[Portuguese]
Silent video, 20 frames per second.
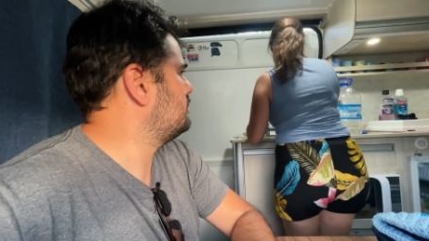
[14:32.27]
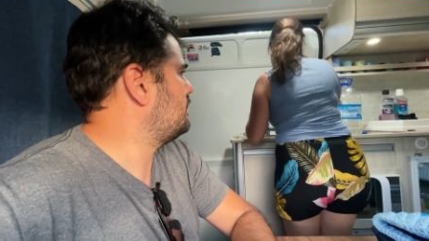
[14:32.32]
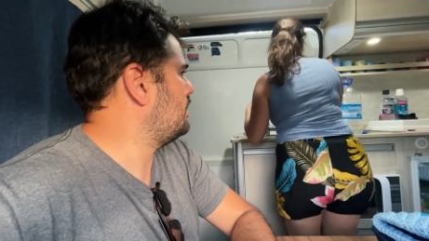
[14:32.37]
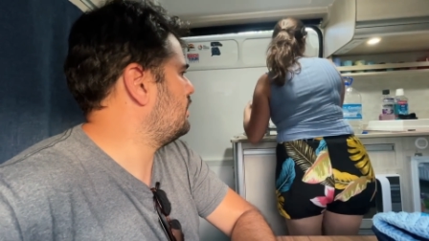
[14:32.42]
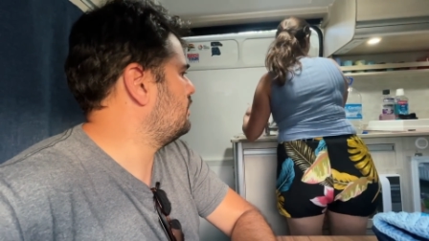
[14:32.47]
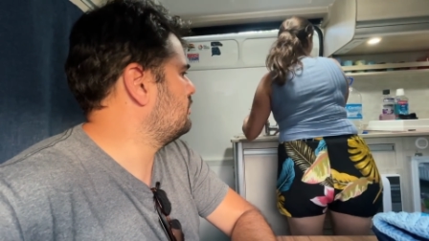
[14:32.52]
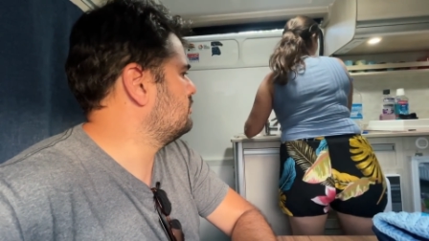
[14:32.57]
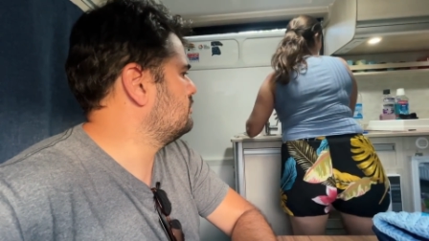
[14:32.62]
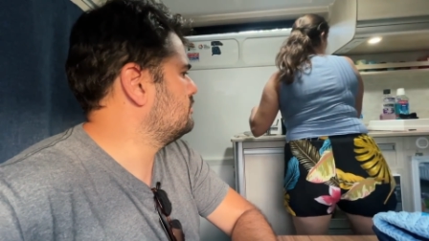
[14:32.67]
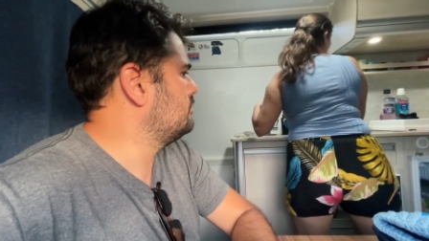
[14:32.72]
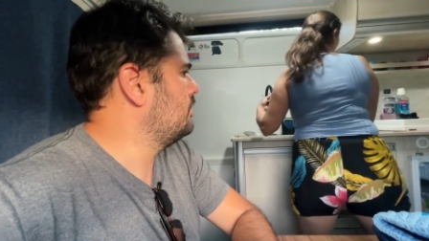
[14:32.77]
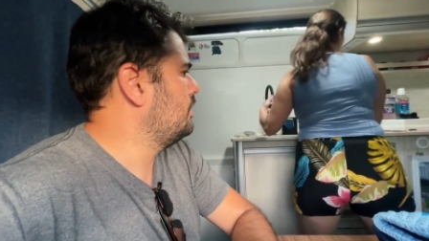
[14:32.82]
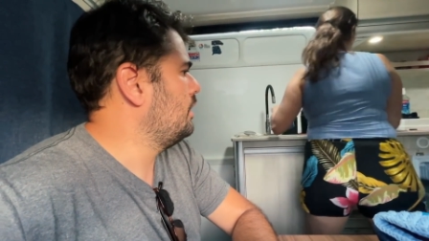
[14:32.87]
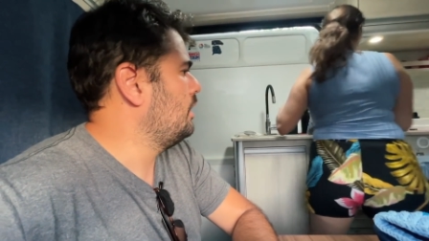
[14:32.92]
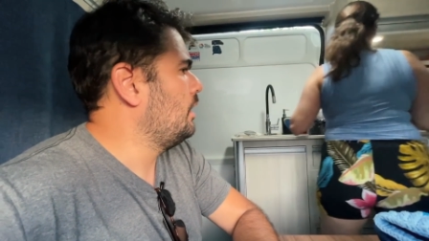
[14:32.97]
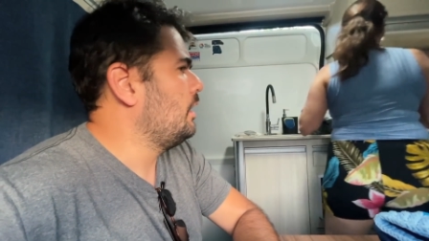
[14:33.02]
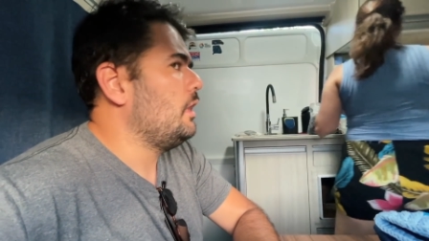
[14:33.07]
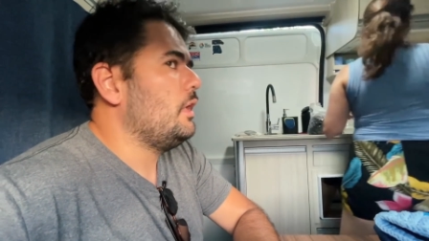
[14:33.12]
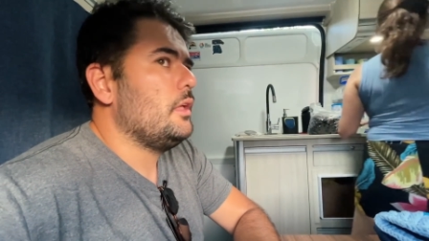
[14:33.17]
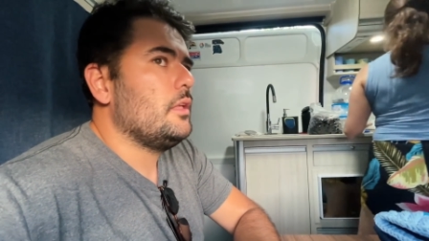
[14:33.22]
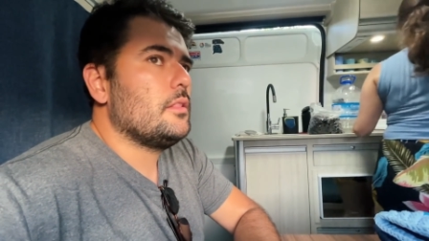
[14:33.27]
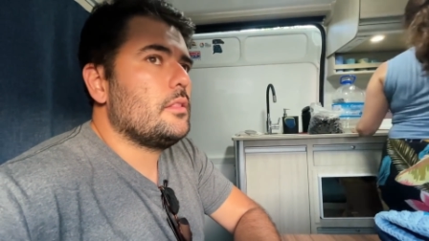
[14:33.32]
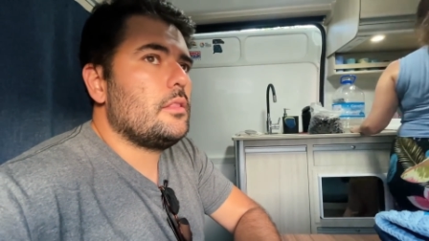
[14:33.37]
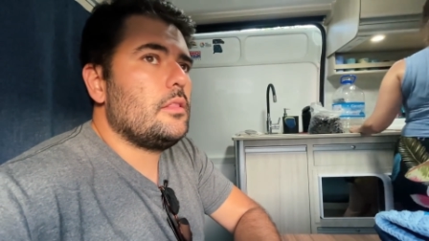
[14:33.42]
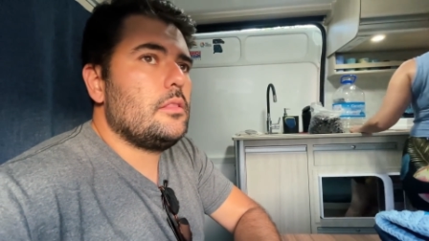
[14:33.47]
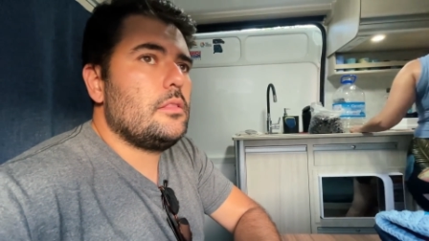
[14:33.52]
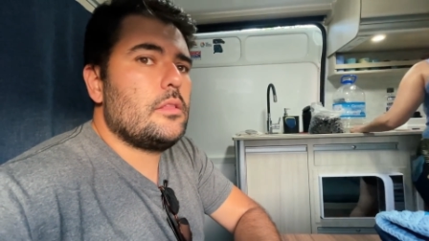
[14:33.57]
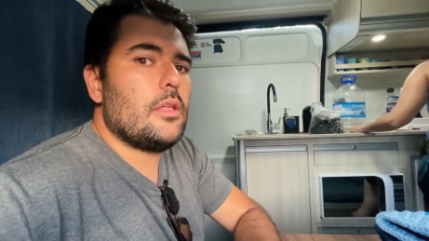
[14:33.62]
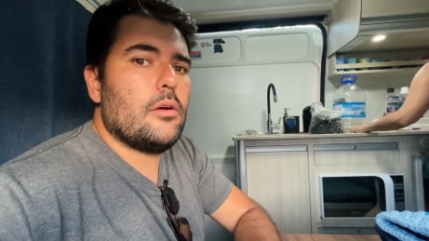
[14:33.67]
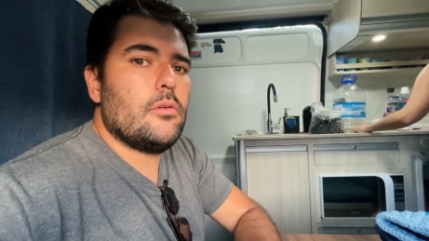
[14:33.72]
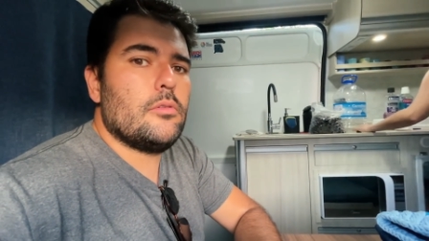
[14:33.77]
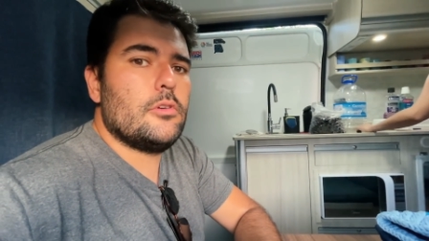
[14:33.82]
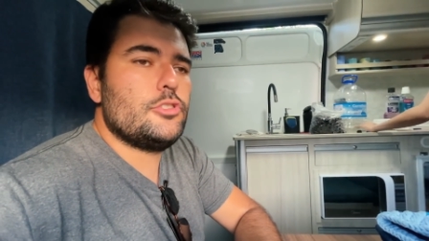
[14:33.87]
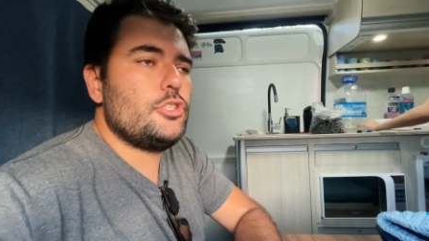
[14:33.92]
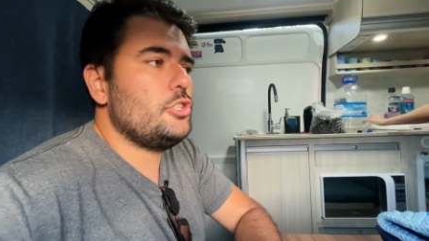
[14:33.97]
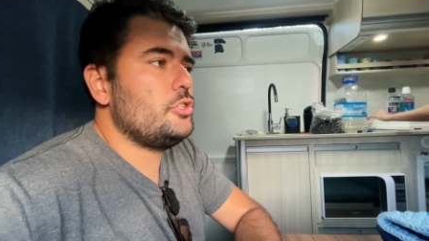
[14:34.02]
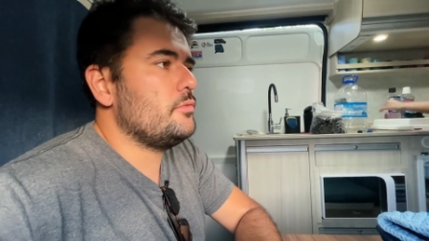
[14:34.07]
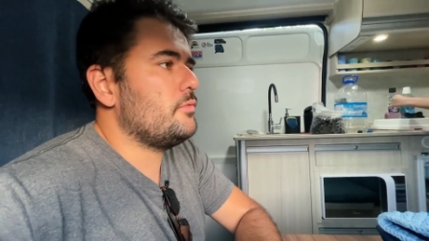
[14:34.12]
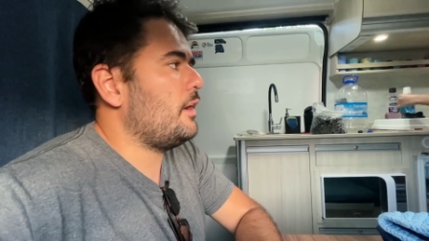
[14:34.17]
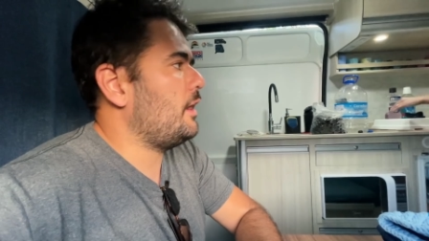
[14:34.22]
Uhum. Tá não. Então a
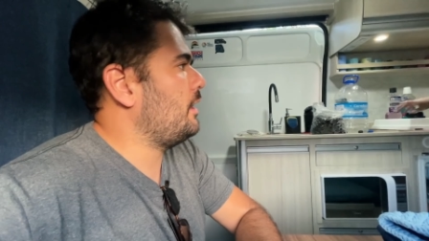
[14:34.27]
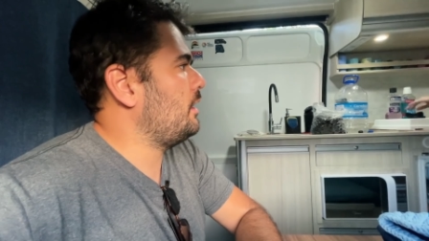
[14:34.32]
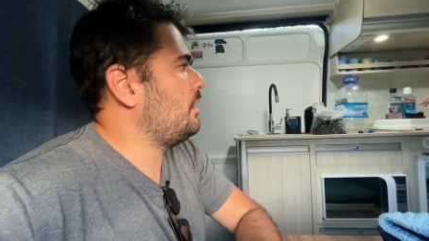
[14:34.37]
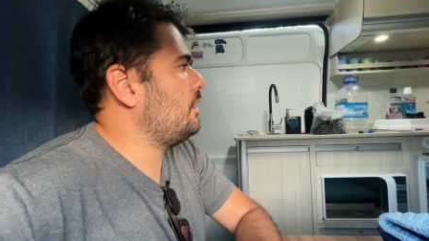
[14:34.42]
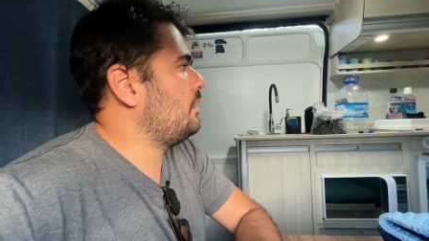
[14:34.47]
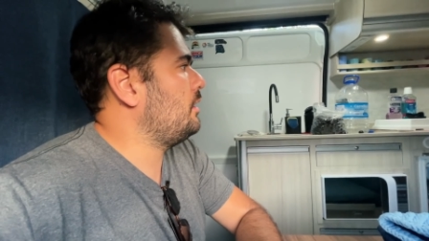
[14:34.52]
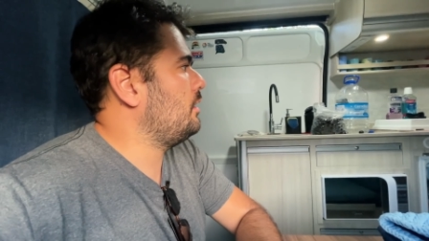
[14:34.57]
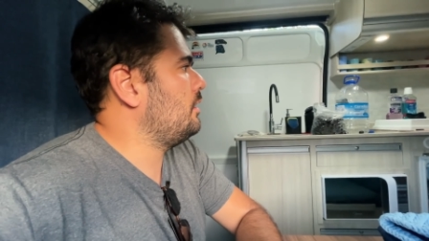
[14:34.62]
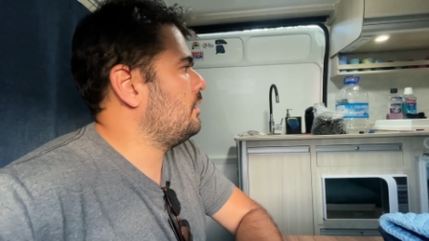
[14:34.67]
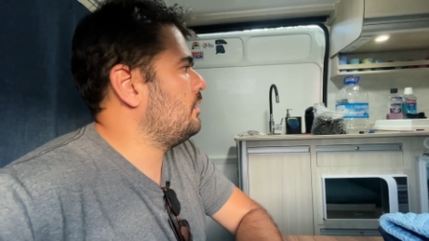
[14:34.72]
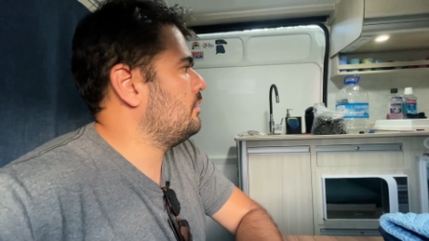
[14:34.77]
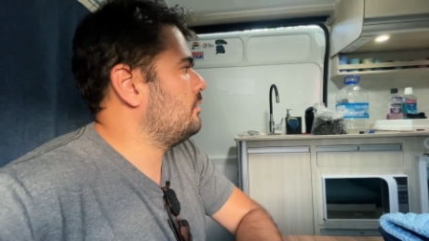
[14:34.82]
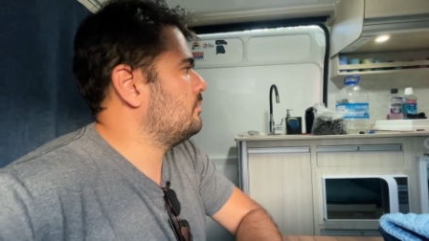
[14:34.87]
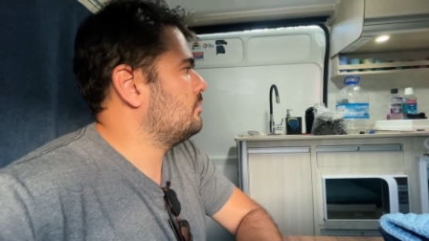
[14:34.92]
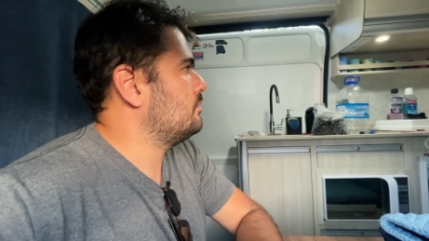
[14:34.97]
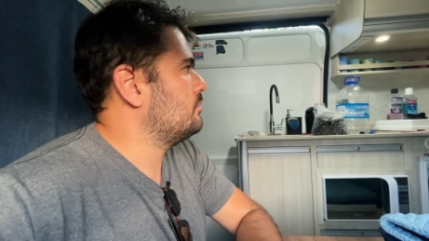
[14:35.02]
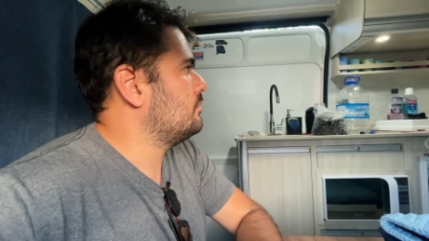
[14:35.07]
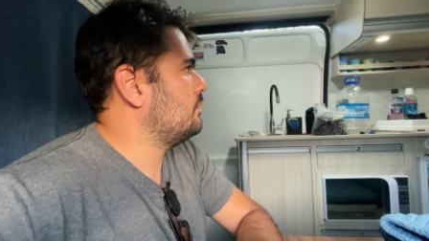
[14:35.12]
gente vai,